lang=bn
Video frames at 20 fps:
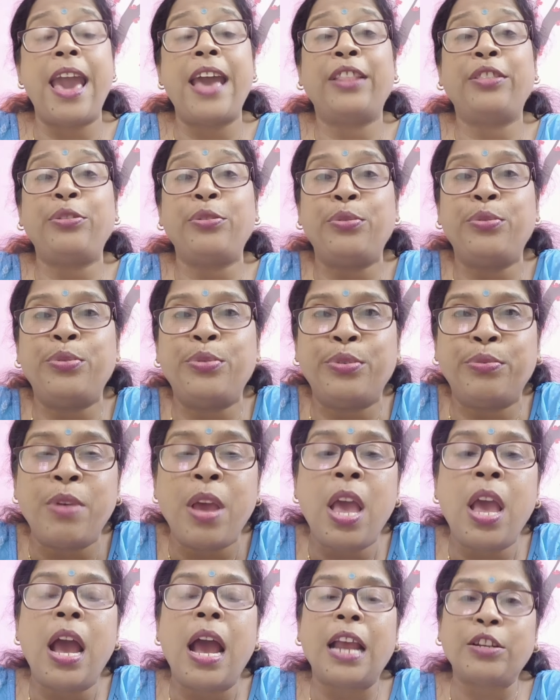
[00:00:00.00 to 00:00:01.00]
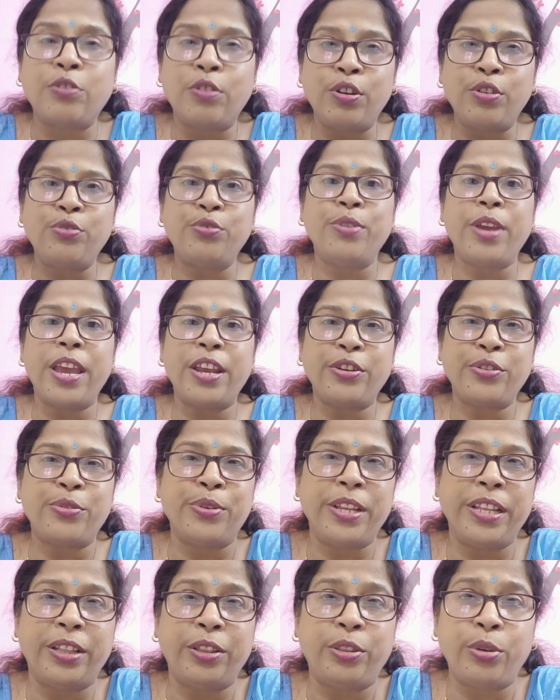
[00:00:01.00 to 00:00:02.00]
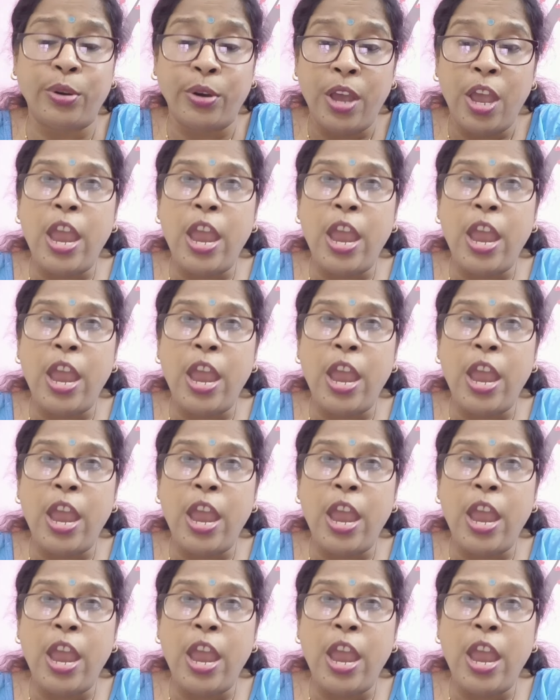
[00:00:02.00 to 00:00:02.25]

এত ঘুম আসলে সুখের শরীর তো